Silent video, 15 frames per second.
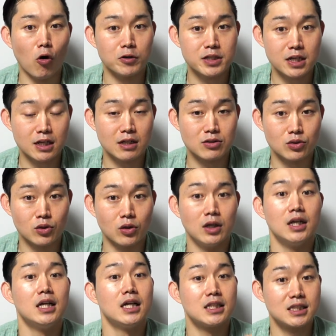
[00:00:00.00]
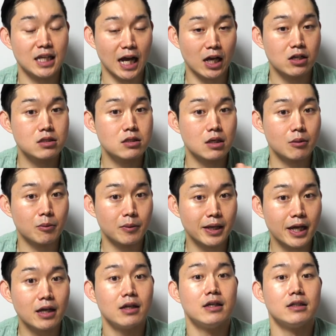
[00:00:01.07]
어색해서
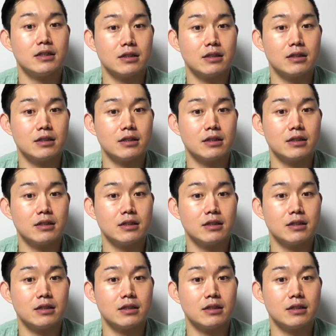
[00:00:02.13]
자연스럽게